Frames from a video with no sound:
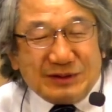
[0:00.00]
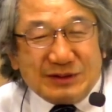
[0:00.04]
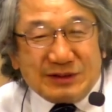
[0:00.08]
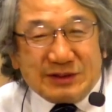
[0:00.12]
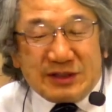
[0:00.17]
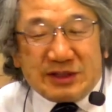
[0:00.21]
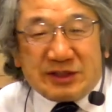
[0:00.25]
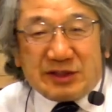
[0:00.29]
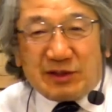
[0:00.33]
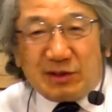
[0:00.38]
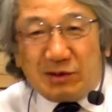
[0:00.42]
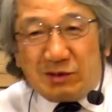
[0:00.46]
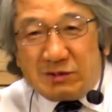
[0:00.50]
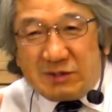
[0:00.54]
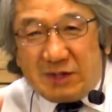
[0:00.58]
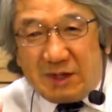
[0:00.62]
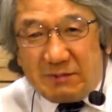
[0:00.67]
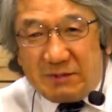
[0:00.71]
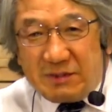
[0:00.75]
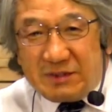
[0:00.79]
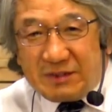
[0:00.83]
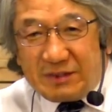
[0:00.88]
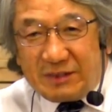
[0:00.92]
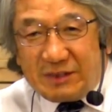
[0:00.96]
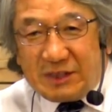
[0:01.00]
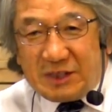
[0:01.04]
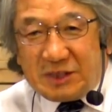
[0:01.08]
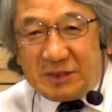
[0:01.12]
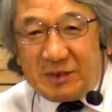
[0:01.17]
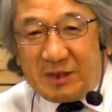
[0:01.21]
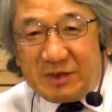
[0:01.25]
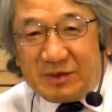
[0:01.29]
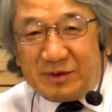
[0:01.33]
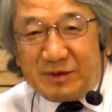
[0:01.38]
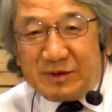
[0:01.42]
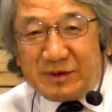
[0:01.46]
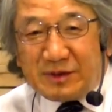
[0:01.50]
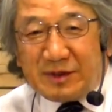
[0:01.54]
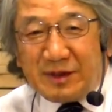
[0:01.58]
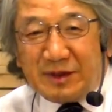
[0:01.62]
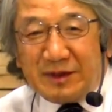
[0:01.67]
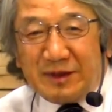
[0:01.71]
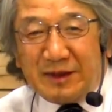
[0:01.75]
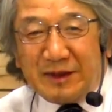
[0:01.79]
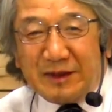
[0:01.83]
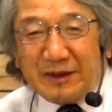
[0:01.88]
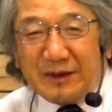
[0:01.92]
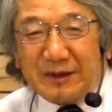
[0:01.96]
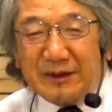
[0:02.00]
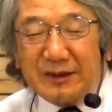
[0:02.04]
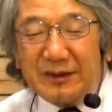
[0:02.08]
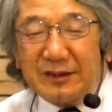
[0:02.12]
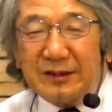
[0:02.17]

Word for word: そのためにキリストは十字架で